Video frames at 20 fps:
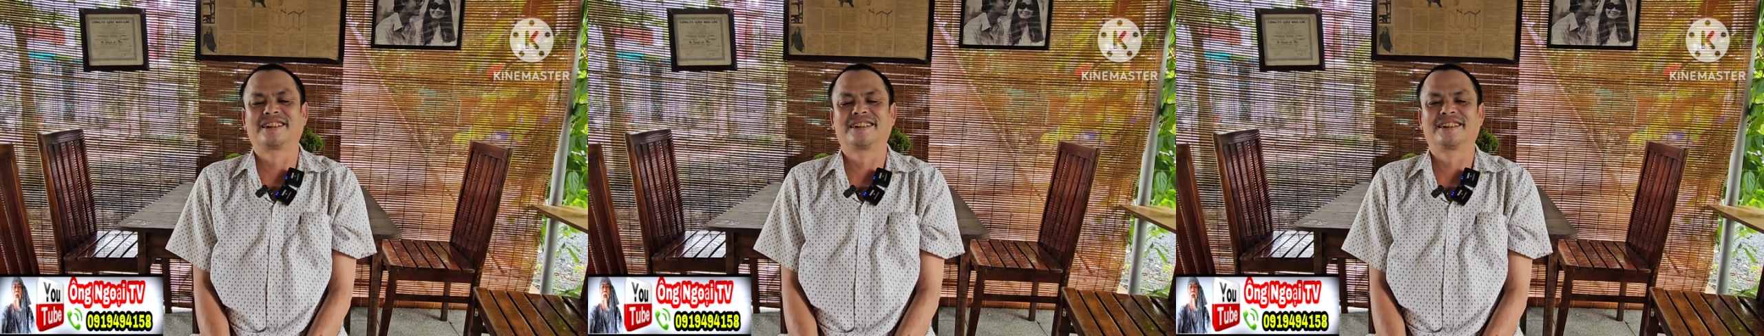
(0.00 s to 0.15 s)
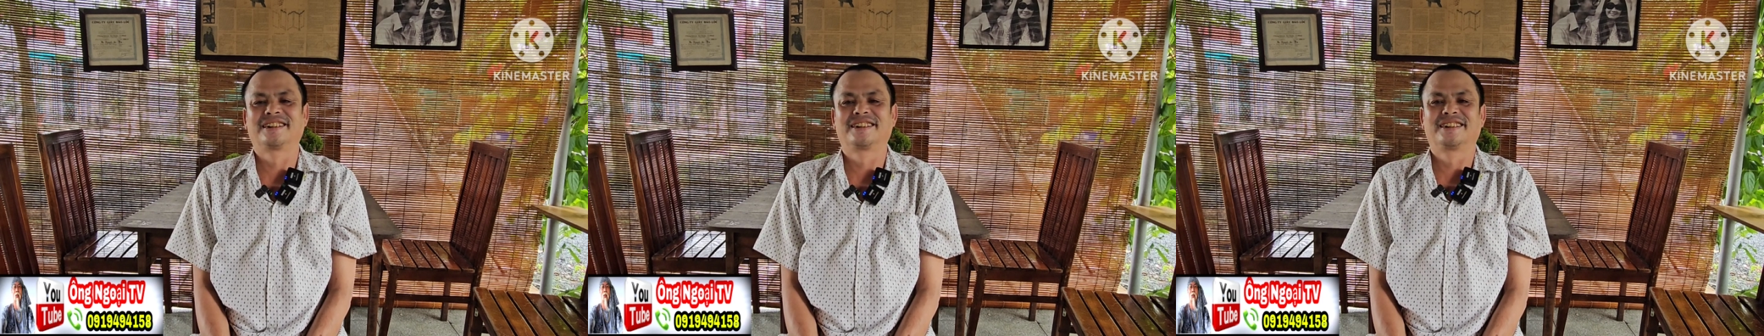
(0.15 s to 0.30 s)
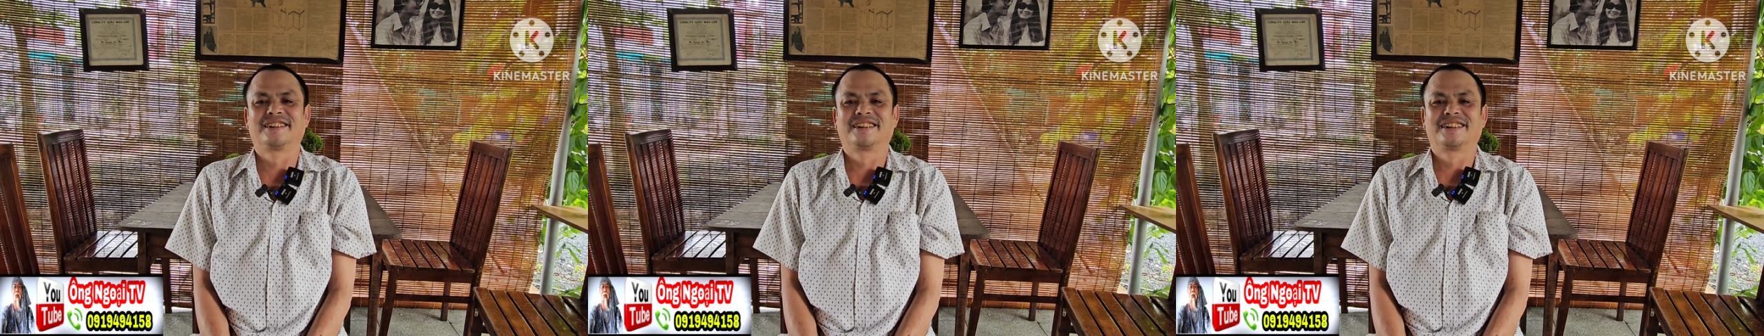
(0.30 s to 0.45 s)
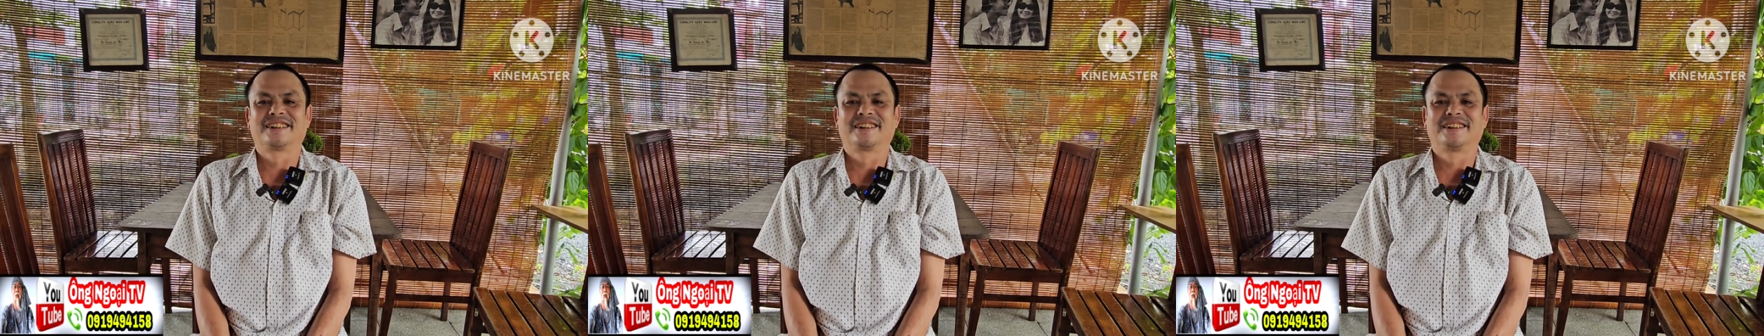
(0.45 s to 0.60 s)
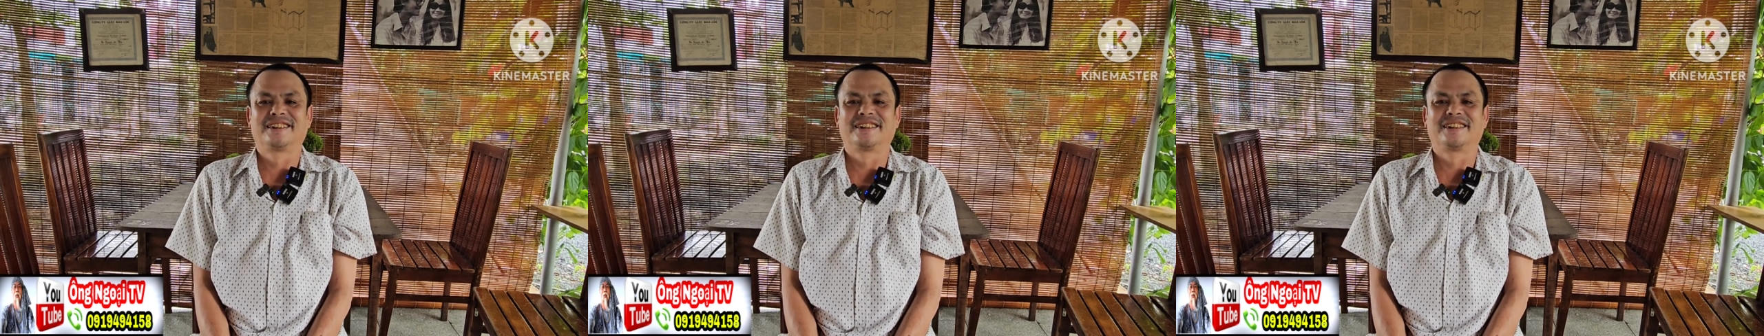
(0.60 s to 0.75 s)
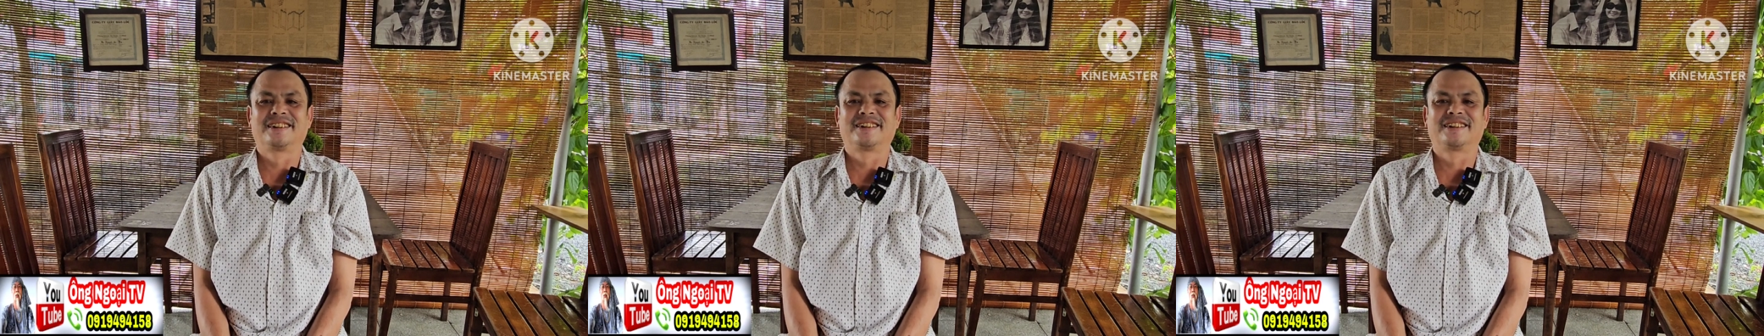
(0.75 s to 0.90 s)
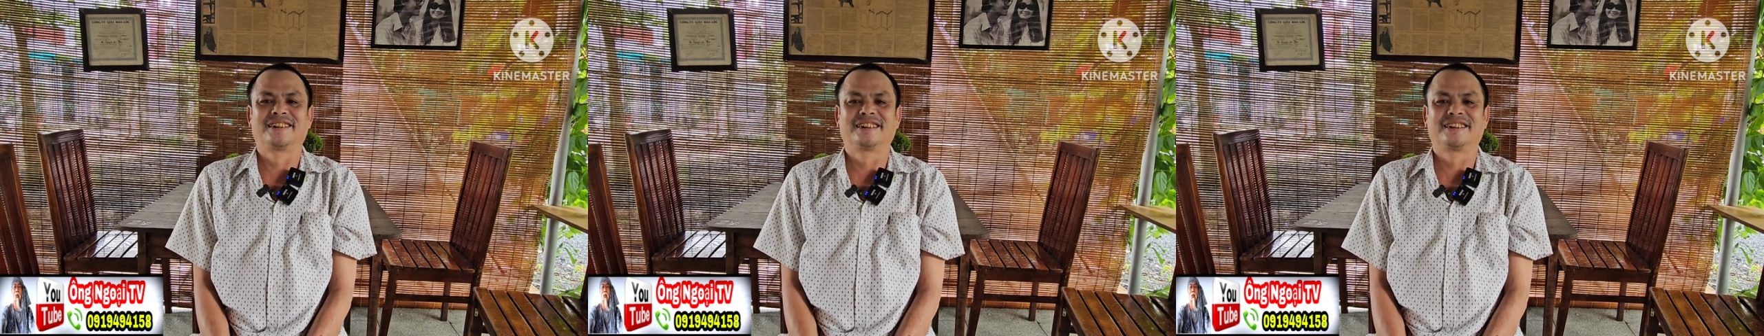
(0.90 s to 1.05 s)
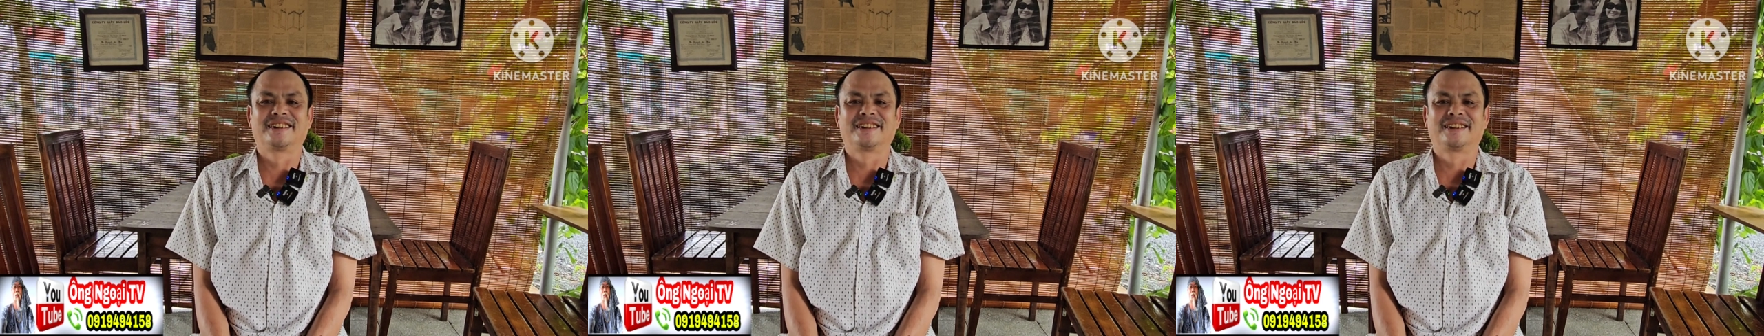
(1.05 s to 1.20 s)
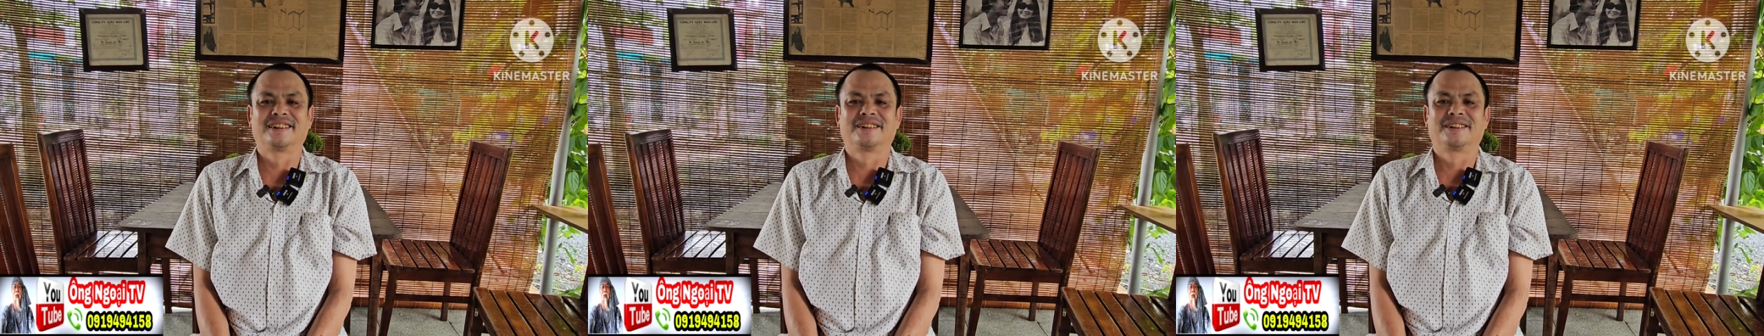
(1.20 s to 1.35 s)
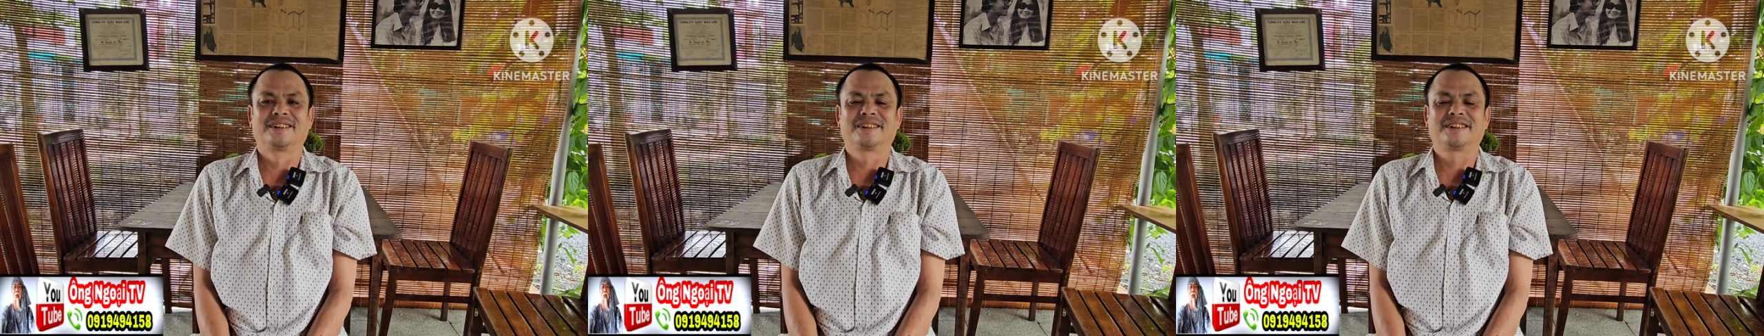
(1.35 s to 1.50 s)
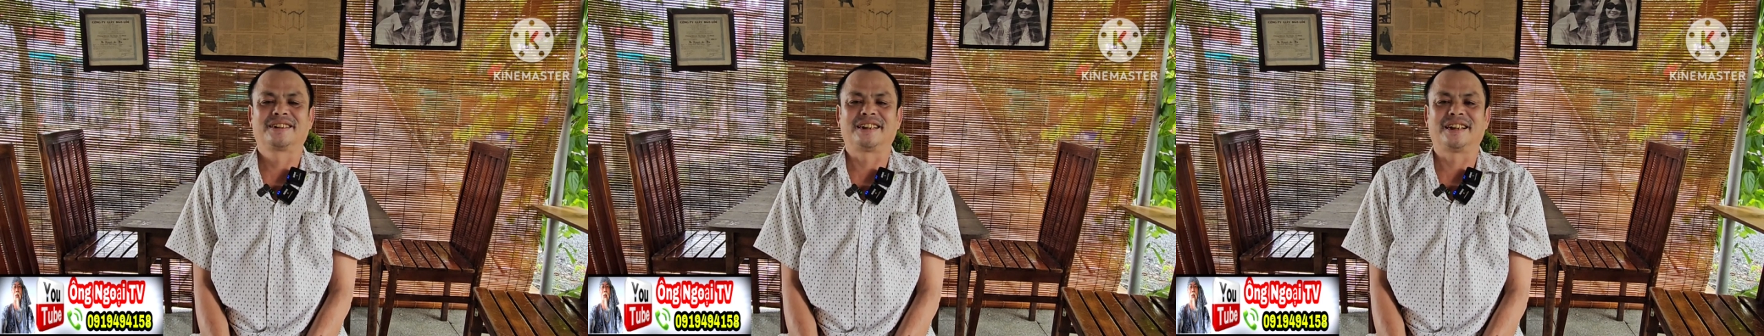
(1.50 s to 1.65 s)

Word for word: anh nói chuyện thì cũng rất là khiêm tốn đó